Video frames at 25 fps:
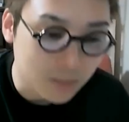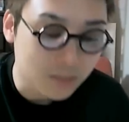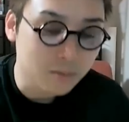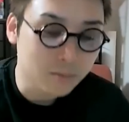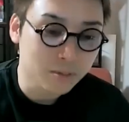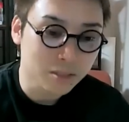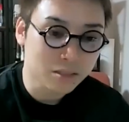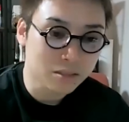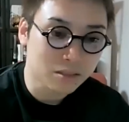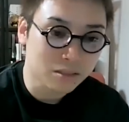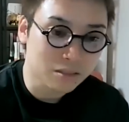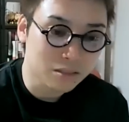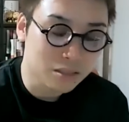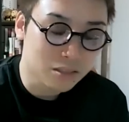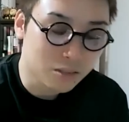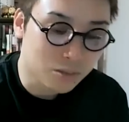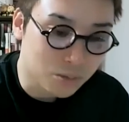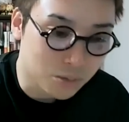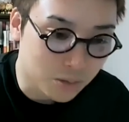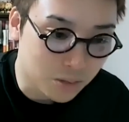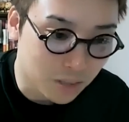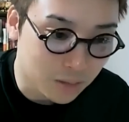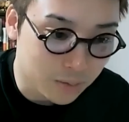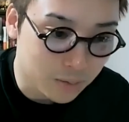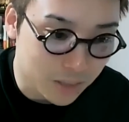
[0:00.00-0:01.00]
張っています。高橋さん
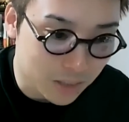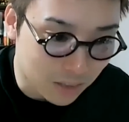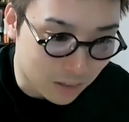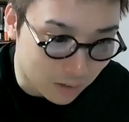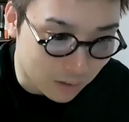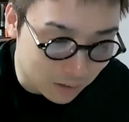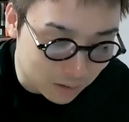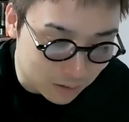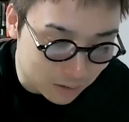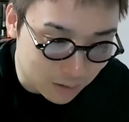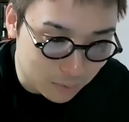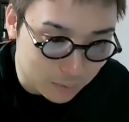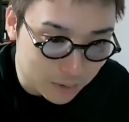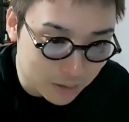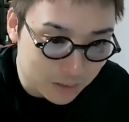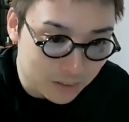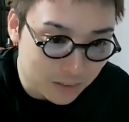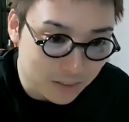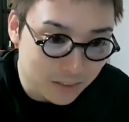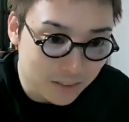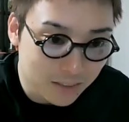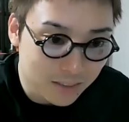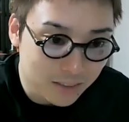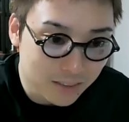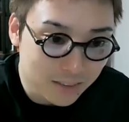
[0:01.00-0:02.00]
の本買いました。ありがとうございま
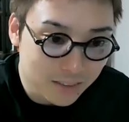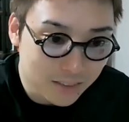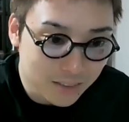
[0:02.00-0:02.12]
す。